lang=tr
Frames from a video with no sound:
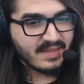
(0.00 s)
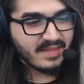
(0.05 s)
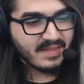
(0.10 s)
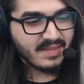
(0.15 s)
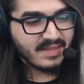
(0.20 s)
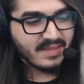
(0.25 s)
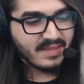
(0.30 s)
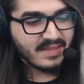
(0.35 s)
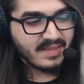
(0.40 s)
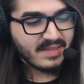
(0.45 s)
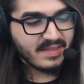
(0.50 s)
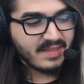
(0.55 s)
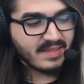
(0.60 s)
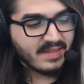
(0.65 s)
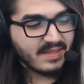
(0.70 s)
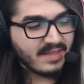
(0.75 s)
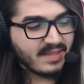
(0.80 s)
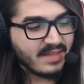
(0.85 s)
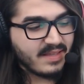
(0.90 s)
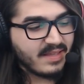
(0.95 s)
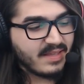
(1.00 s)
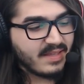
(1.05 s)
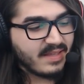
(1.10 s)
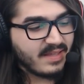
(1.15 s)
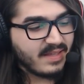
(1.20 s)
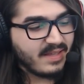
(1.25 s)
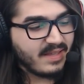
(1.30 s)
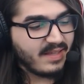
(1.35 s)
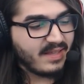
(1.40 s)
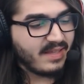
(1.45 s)
Ha?
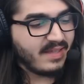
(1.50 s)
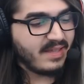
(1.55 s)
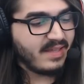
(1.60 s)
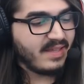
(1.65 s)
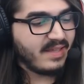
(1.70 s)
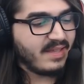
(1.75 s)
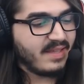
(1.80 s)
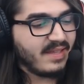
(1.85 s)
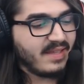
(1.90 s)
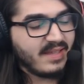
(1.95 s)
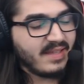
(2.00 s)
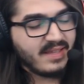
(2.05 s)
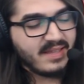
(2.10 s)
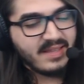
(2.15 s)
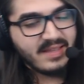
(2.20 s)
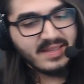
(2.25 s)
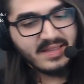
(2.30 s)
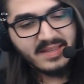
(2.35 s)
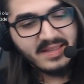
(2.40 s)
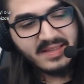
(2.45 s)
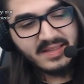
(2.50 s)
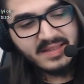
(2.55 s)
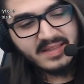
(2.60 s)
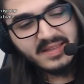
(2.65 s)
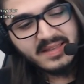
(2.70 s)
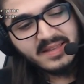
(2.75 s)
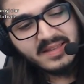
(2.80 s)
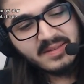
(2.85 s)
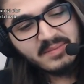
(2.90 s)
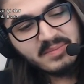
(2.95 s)
Ee,
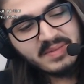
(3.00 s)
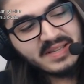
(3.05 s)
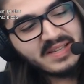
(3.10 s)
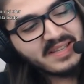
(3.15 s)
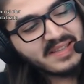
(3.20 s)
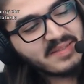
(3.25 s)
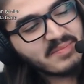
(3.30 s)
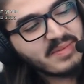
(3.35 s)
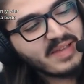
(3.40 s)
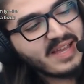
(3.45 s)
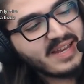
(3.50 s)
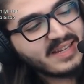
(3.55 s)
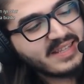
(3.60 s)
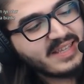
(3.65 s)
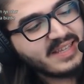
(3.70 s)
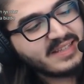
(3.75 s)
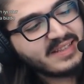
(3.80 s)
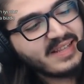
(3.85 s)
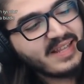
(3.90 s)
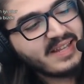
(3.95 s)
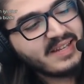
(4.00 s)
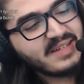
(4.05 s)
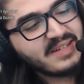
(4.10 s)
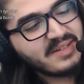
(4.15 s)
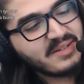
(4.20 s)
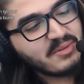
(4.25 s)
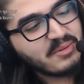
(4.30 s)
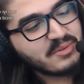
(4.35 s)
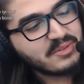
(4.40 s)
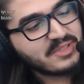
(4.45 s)
bir kız bir erkekten
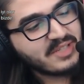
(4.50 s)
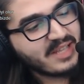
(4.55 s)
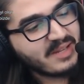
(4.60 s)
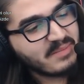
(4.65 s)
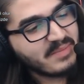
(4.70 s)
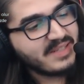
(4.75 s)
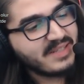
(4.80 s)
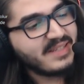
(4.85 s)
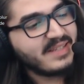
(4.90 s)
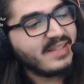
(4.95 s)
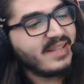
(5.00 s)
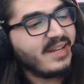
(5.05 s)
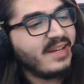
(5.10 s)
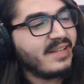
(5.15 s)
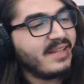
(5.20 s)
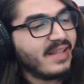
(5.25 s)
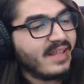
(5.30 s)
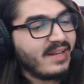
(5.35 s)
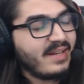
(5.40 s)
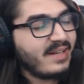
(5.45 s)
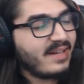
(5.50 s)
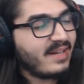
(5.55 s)
hoşlanmadığında ne der?